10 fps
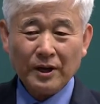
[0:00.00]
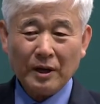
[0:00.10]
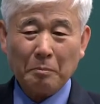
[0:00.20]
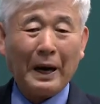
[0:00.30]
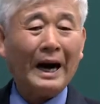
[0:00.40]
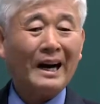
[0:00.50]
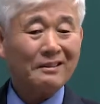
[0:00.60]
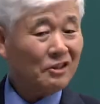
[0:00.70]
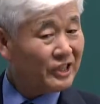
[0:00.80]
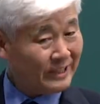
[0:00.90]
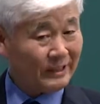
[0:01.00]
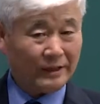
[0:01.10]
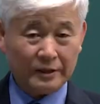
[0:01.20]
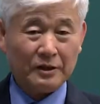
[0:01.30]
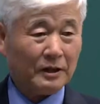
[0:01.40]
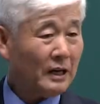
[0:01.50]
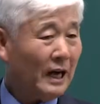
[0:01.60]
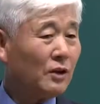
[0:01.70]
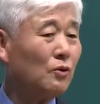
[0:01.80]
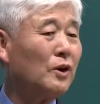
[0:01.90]
개 반을 찾아냈어요.
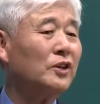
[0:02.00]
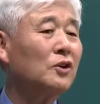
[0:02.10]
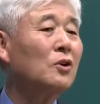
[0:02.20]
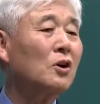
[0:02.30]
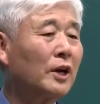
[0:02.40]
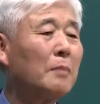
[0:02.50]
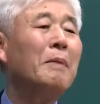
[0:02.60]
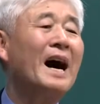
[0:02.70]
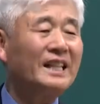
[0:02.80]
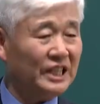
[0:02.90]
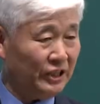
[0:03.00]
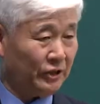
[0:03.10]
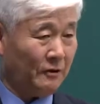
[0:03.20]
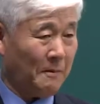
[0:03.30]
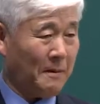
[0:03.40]
IQ가 여덟 개 반이 있어.